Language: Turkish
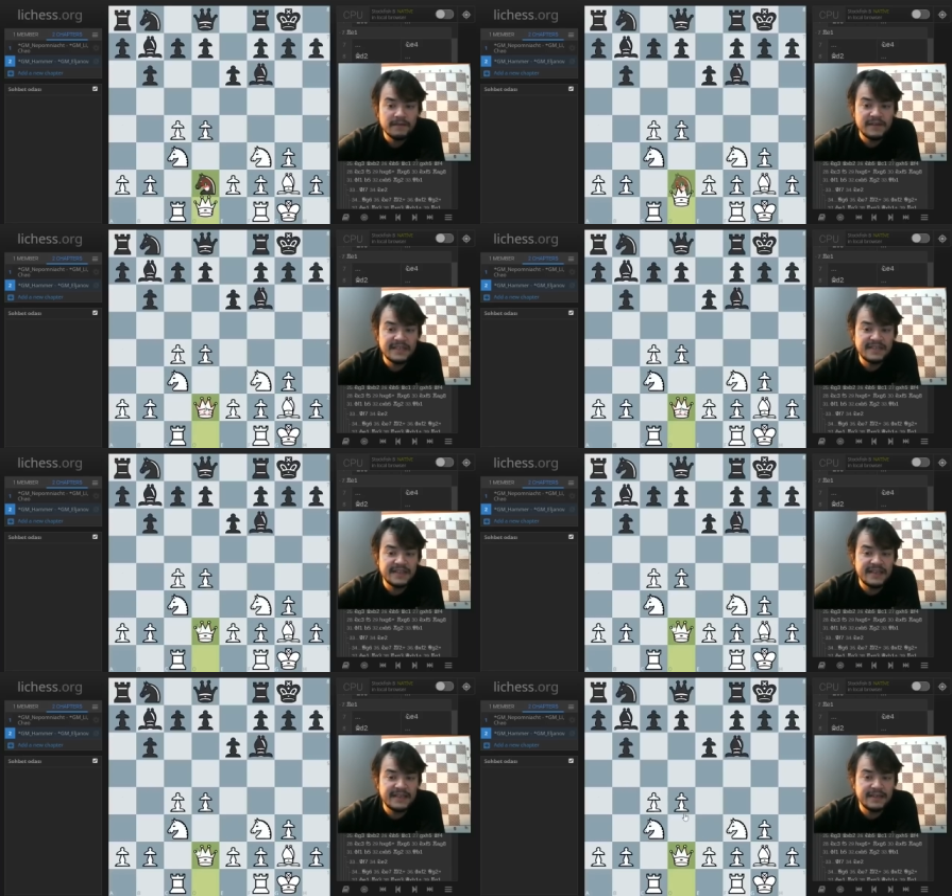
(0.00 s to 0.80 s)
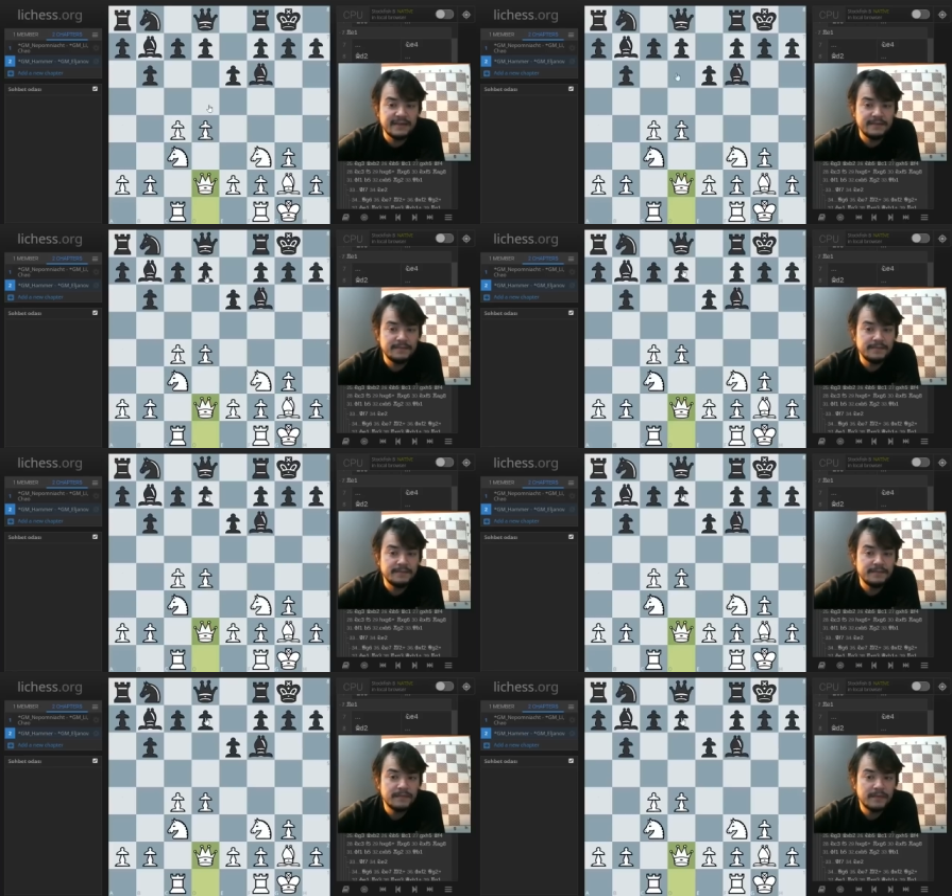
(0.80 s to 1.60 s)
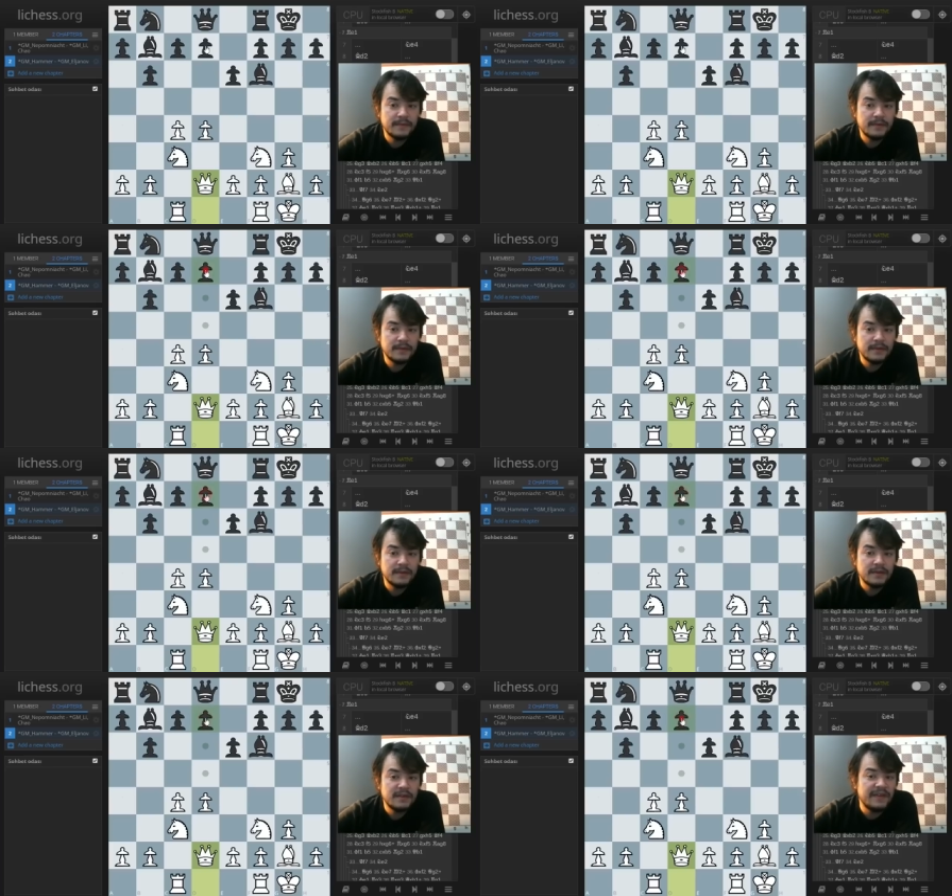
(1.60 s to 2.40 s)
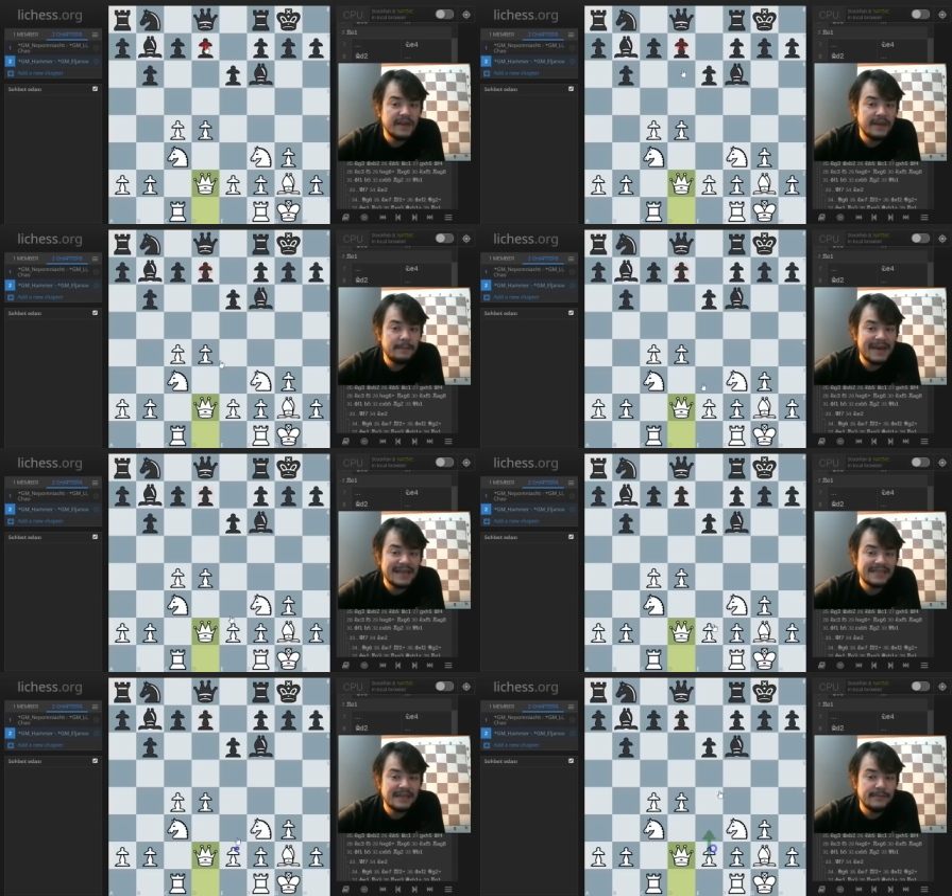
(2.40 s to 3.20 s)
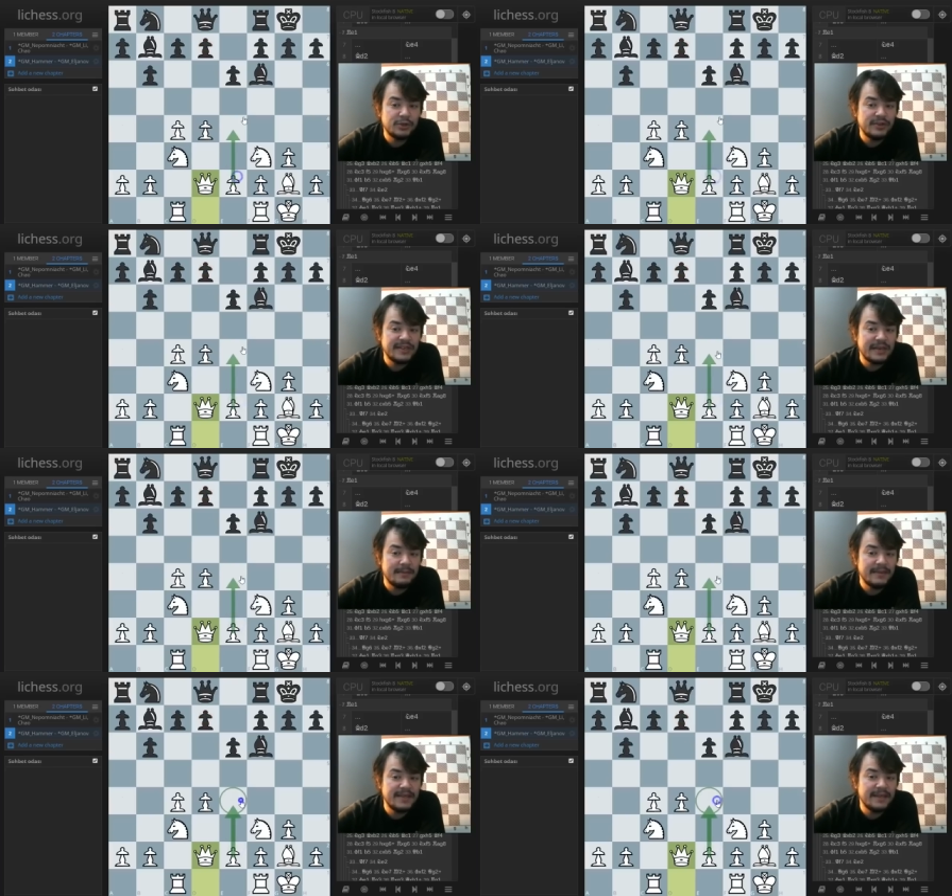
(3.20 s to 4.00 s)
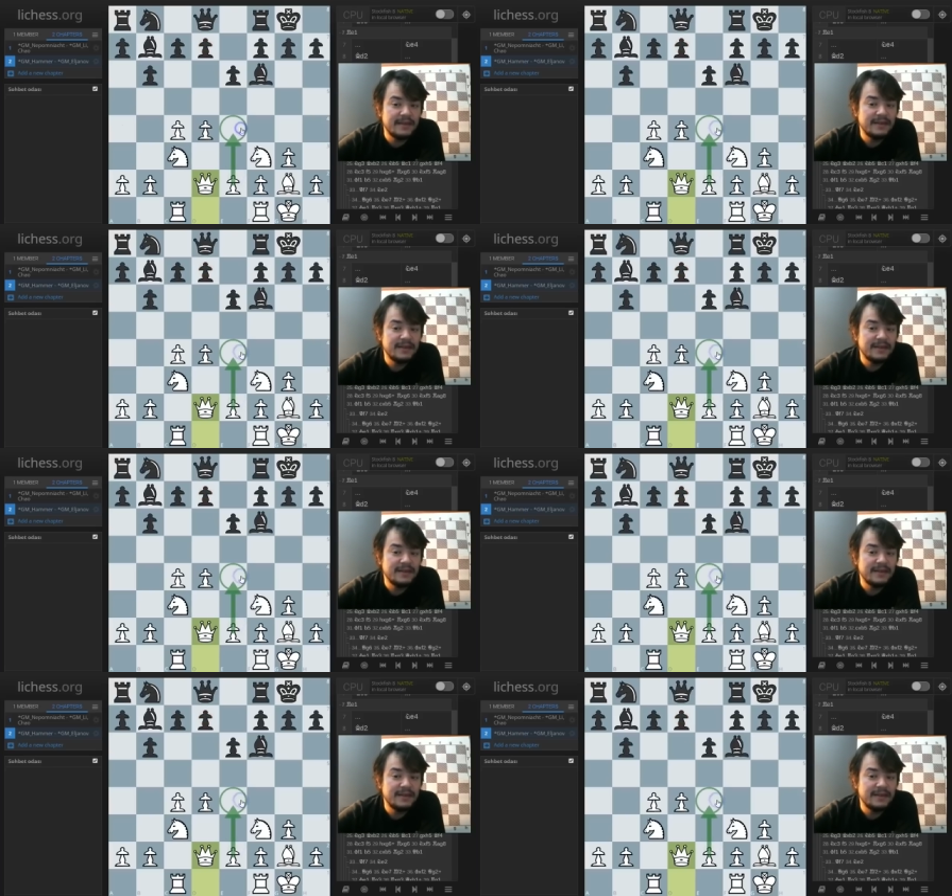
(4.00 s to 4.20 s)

Vezir D2 ve beyazlar bir sonraki hamlede